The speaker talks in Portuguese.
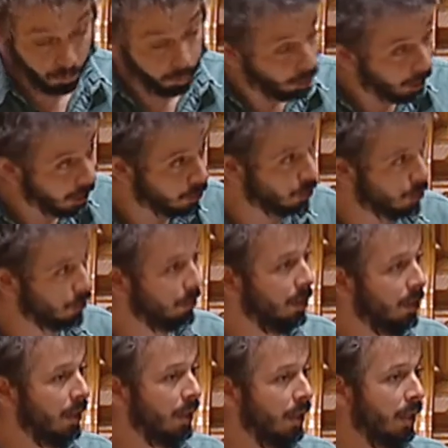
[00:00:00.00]
Por isso,
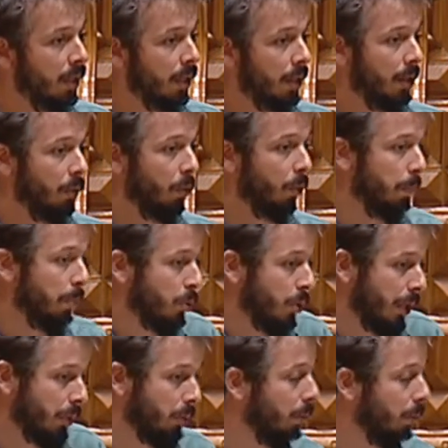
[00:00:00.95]
o
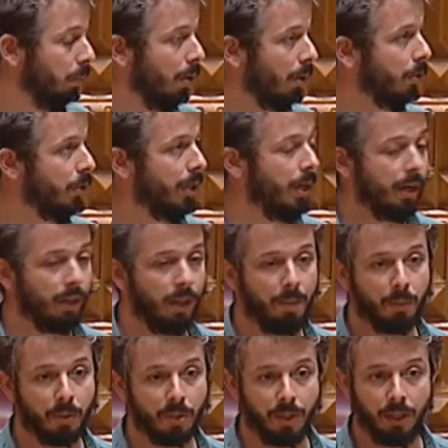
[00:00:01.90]
projeto que o Bloco de
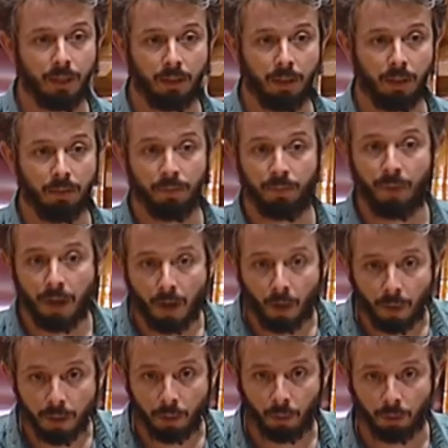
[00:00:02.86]
Esquerda apresenta vai
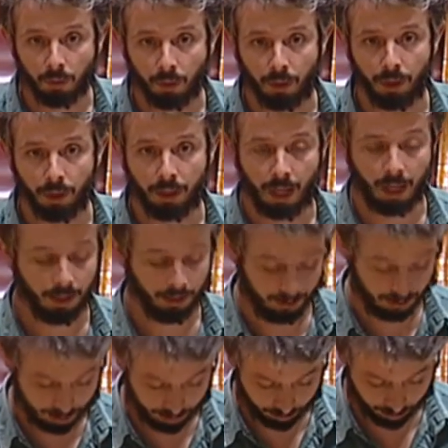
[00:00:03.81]
ao encontro daquela
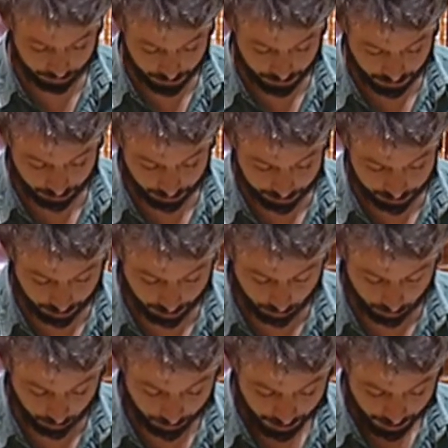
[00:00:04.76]
que é a
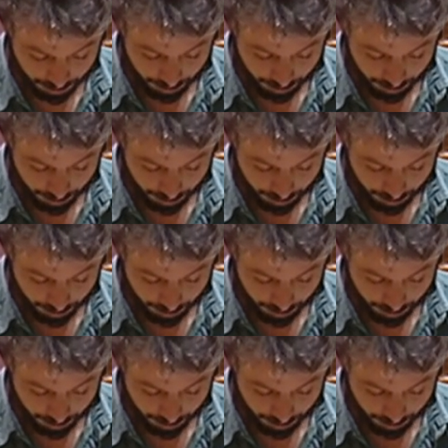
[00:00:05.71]
reivindicação